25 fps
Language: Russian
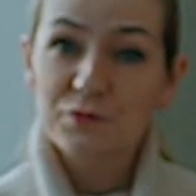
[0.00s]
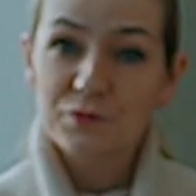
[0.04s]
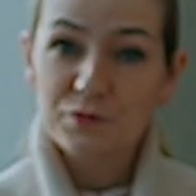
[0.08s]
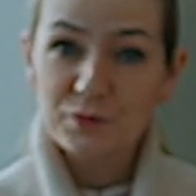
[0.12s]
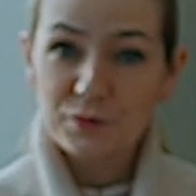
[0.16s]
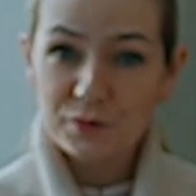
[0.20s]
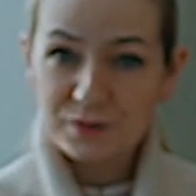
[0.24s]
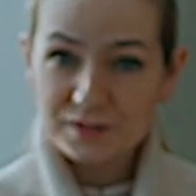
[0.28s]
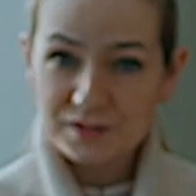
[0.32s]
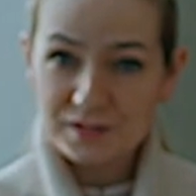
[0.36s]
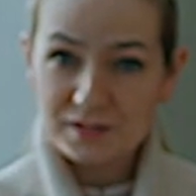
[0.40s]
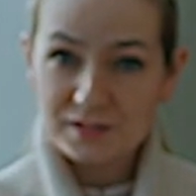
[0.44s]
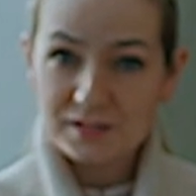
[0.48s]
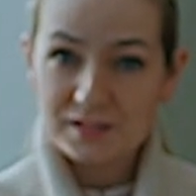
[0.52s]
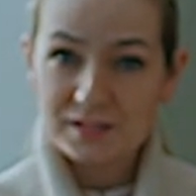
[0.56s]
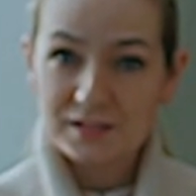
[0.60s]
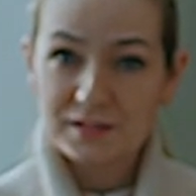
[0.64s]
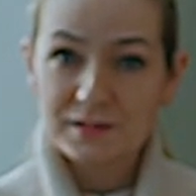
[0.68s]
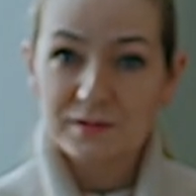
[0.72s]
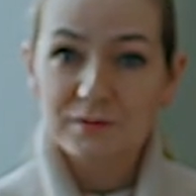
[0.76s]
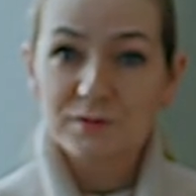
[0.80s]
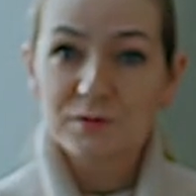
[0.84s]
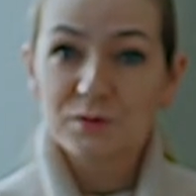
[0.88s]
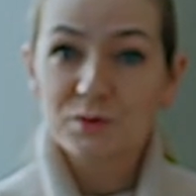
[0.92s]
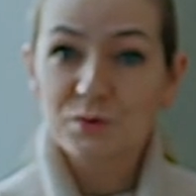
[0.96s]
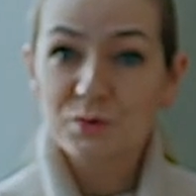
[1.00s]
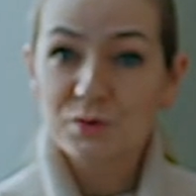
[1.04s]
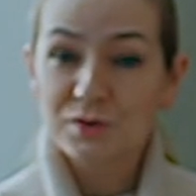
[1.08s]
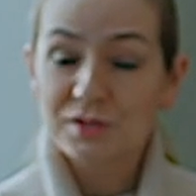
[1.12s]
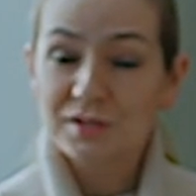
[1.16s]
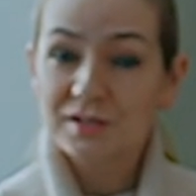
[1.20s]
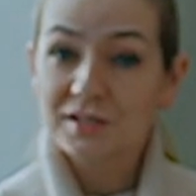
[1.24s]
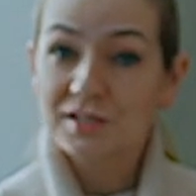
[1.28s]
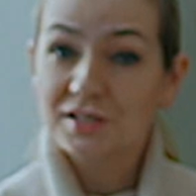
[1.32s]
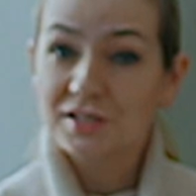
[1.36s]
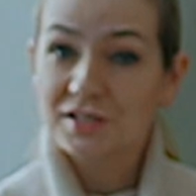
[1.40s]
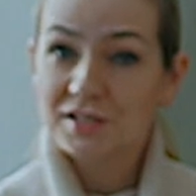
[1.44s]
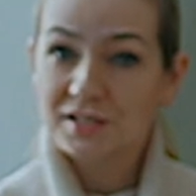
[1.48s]
возрасте нужно
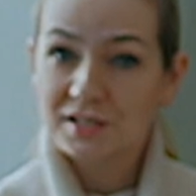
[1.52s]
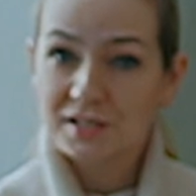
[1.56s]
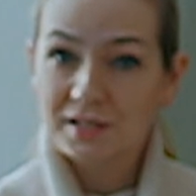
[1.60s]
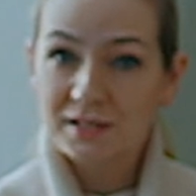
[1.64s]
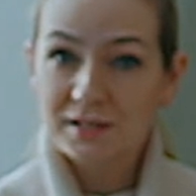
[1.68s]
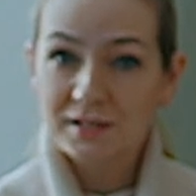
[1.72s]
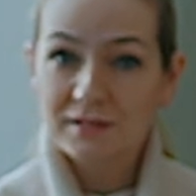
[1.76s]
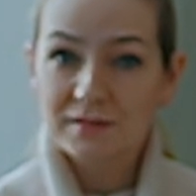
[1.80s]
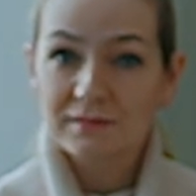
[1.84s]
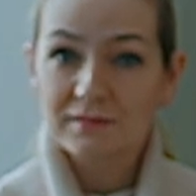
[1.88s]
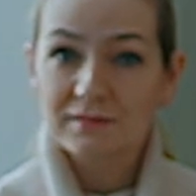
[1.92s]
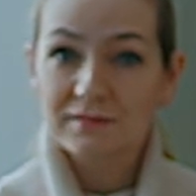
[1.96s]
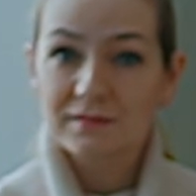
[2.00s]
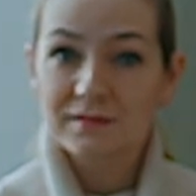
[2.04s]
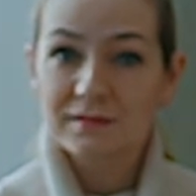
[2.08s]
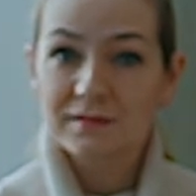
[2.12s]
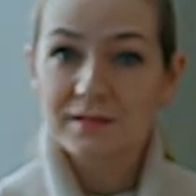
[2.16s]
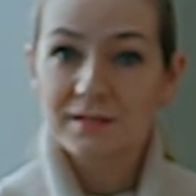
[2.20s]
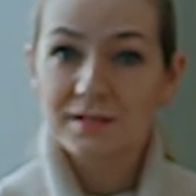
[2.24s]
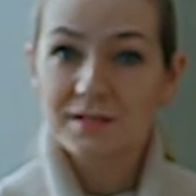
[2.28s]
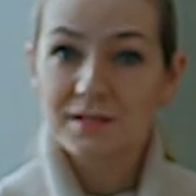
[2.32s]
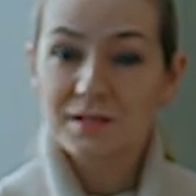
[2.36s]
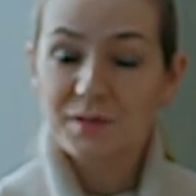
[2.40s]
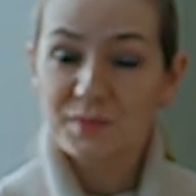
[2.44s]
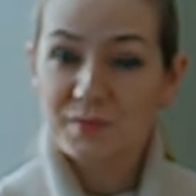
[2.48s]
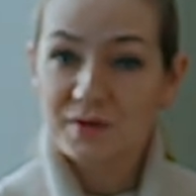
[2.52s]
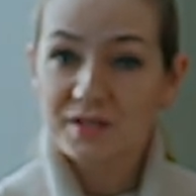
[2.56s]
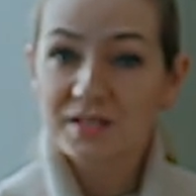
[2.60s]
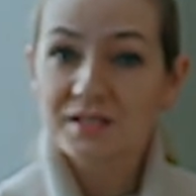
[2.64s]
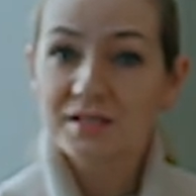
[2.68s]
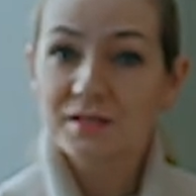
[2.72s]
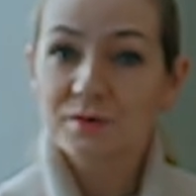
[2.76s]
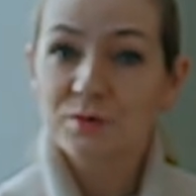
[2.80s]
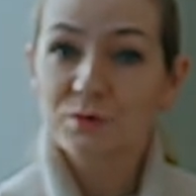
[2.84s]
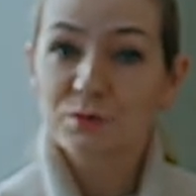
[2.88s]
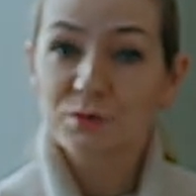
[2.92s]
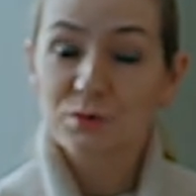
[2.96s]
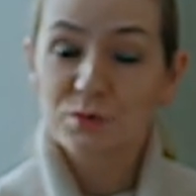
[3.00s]
начинать
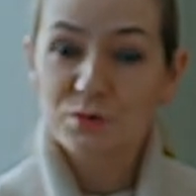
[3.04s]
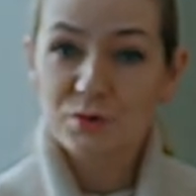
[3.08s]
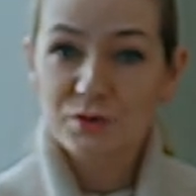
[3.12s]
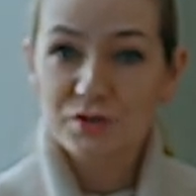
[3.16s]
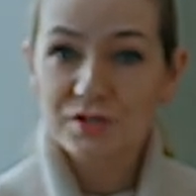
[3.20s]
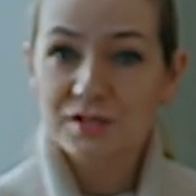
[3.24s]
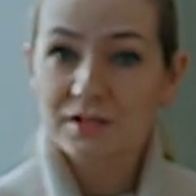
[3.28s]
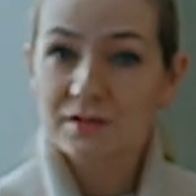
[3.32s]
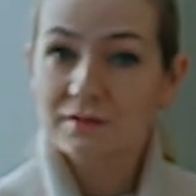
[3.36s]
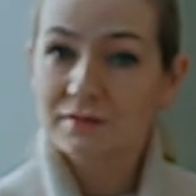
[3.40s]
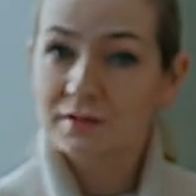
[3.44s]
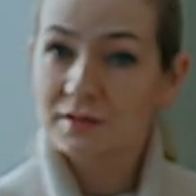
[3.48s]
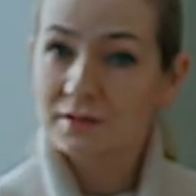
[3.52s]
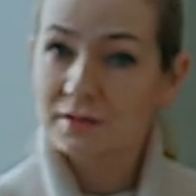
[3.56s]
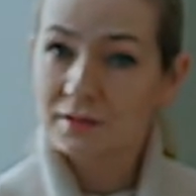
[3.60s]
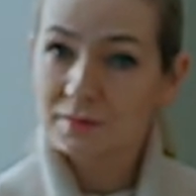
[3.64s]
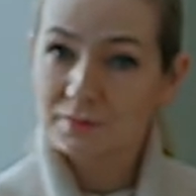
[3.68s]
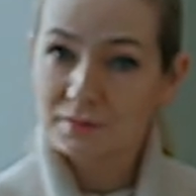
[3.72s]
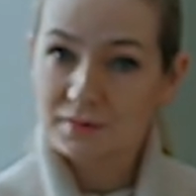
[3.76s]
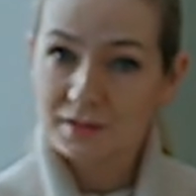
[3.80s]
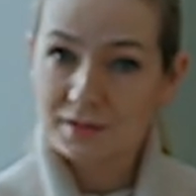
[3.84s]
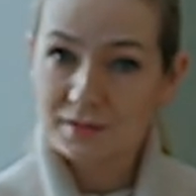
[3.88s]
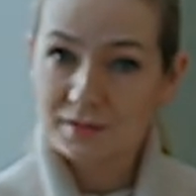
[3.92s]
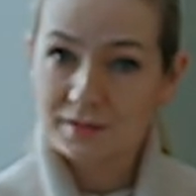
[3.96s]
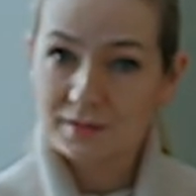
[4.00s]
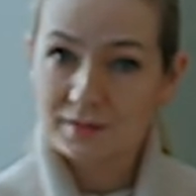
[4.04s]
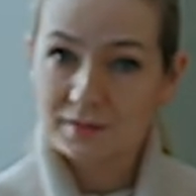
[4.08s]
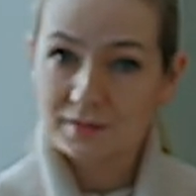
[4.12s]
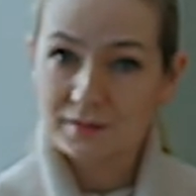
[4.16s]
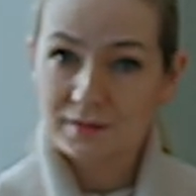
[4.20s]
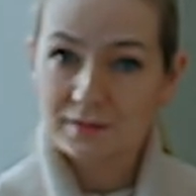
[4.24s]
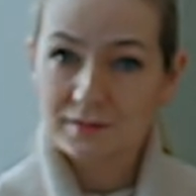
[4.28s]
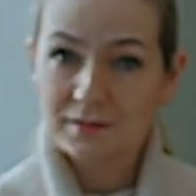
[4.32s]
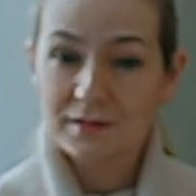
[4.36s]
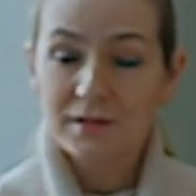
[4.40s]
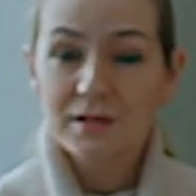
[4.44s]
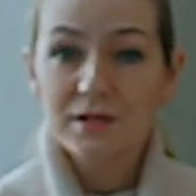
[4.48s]
заниматься художественной гимнастикой?